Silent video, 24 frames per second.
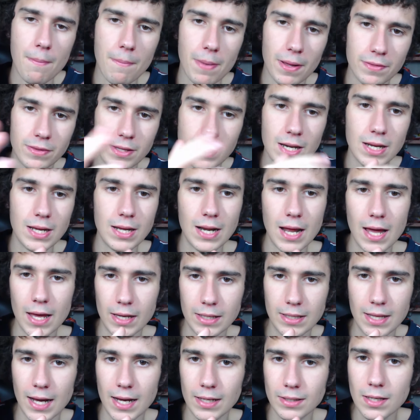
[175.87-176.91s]
bandierine
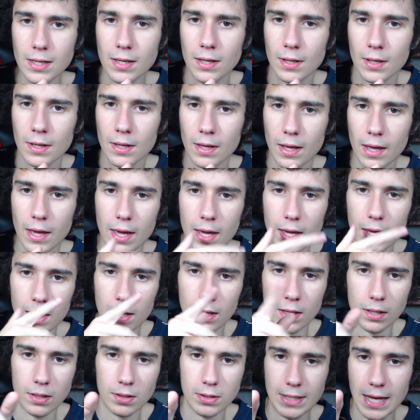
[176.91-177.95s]
e dadi, e
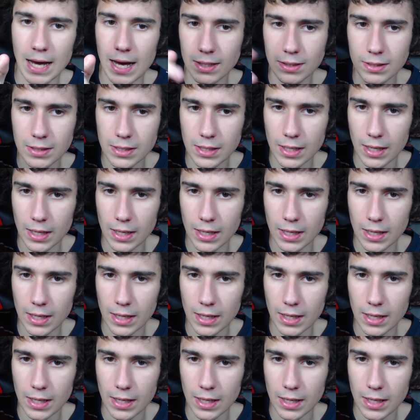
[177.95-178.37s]
eh, dadi